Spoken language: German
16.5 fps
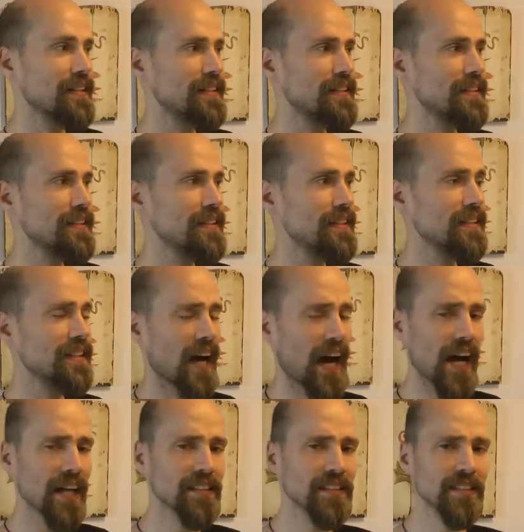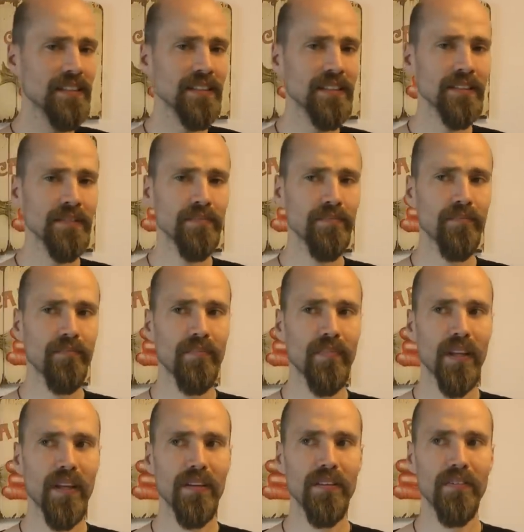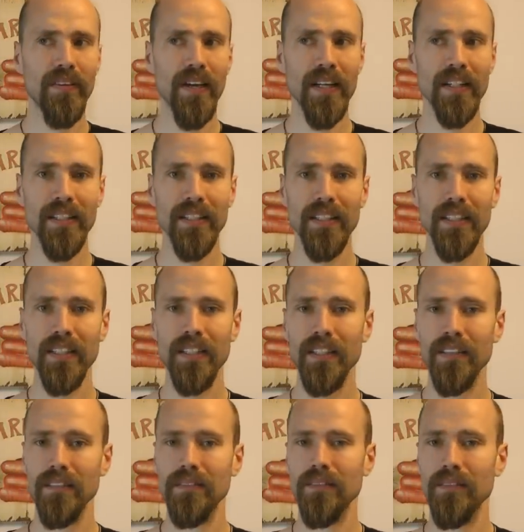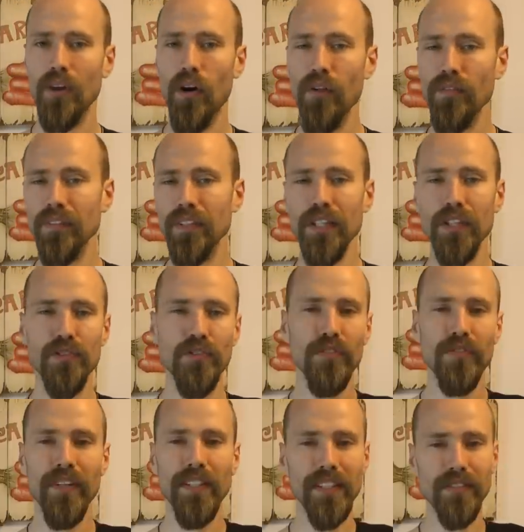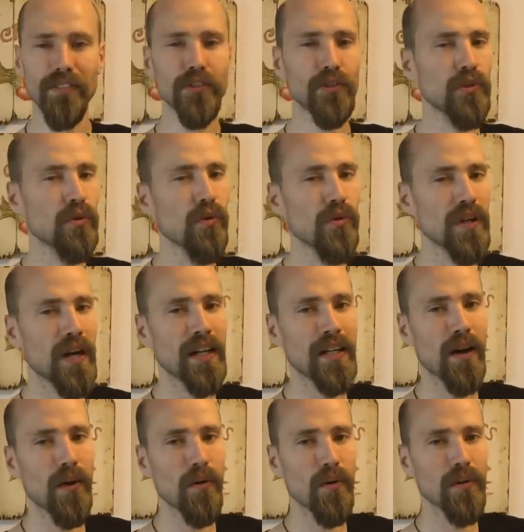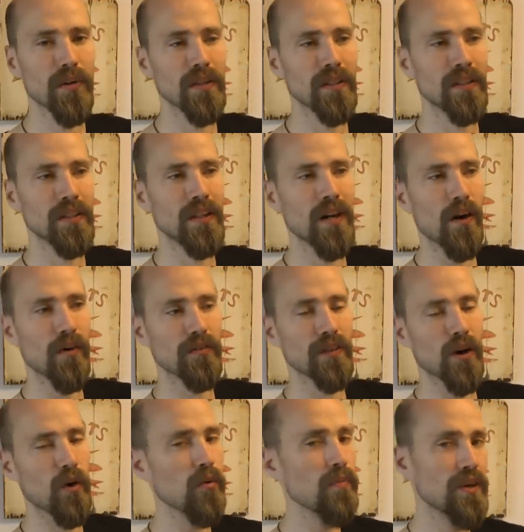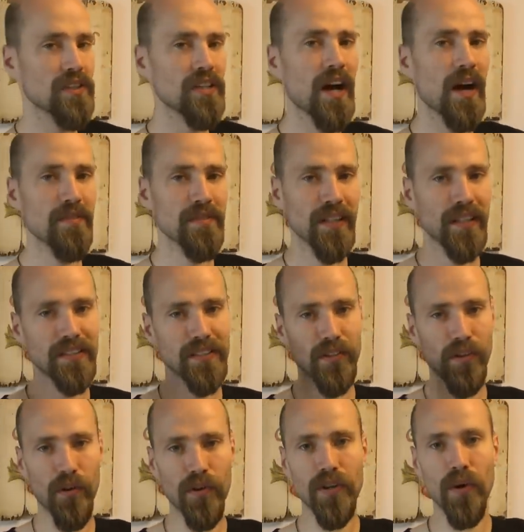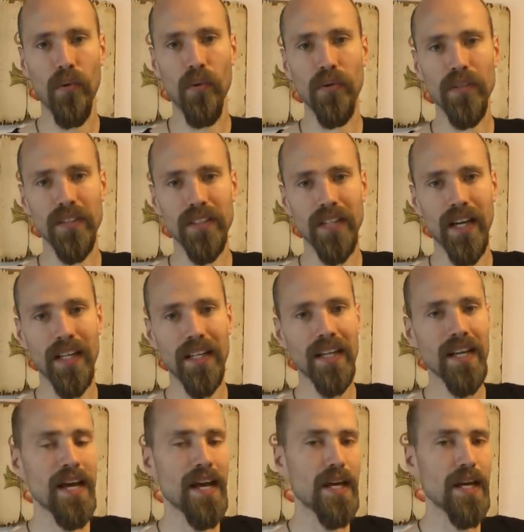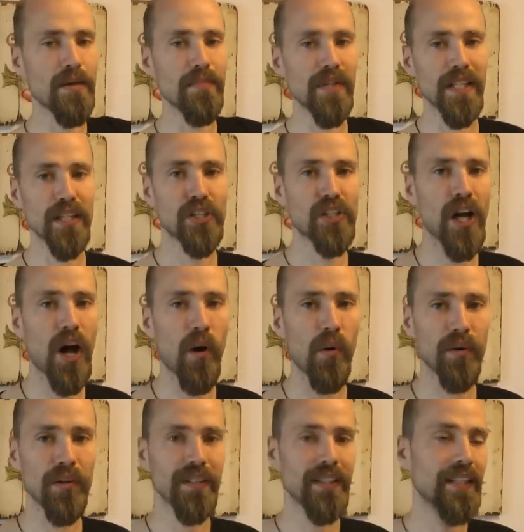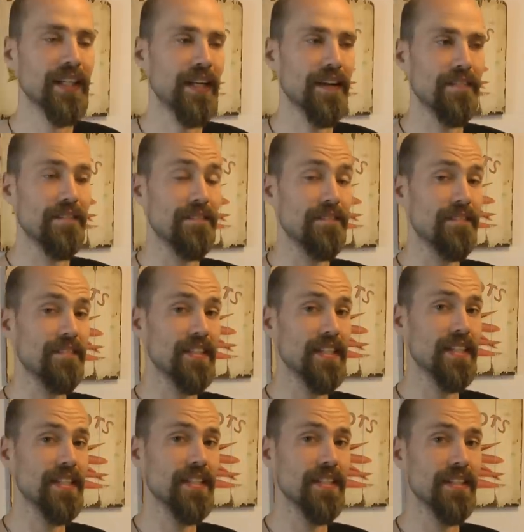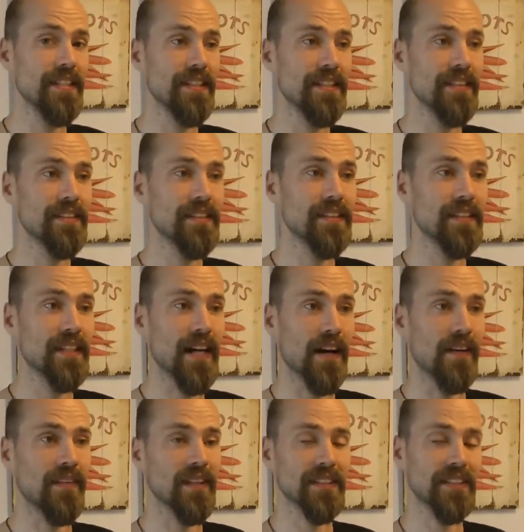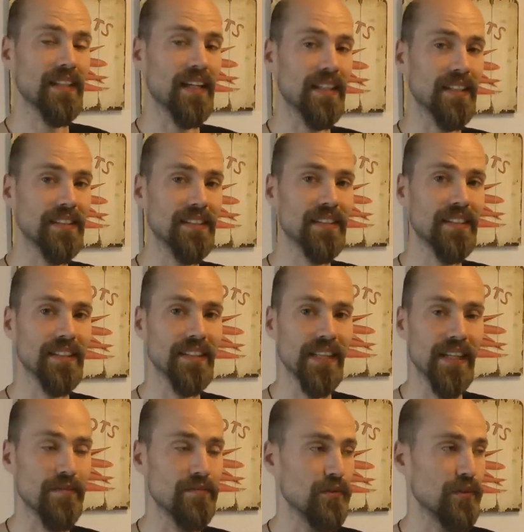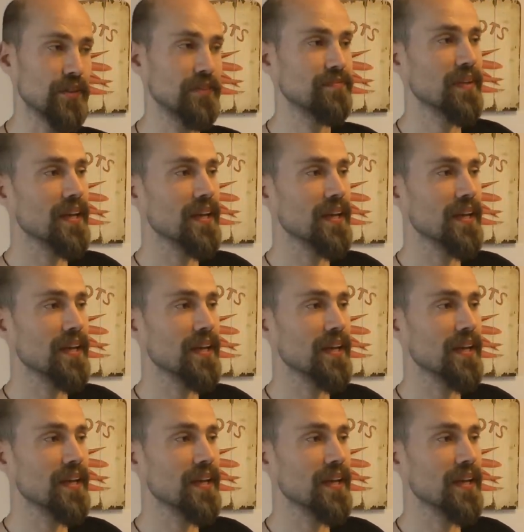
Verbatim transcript: Die Karte werde ich hoffentlich schon, wenn ich das Video hochlade, auch äh, auf der Homepage haben. Das heißt, ihr könnt auch unten dann im Link schauen, wie, ja, was es alles geben wird.